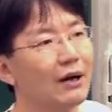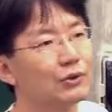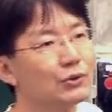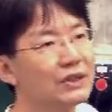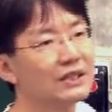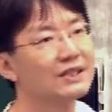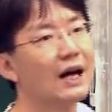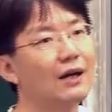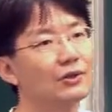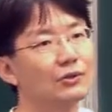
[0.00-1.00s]
跑出一个
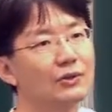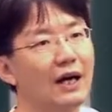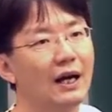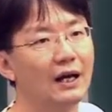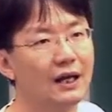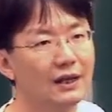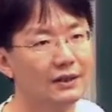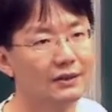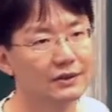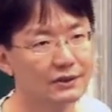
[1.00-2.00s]
常数来，
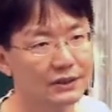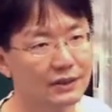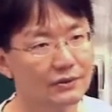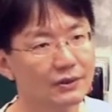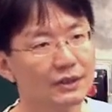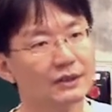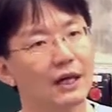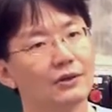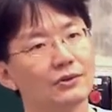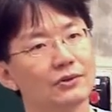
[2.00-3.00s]
你就写出一个
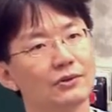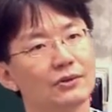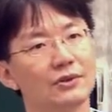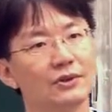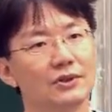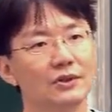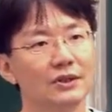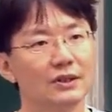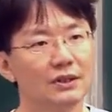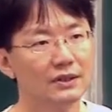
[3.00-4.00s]
常数，
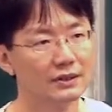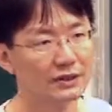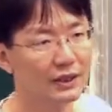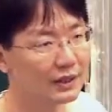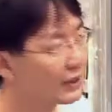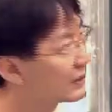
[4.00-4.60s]
然后那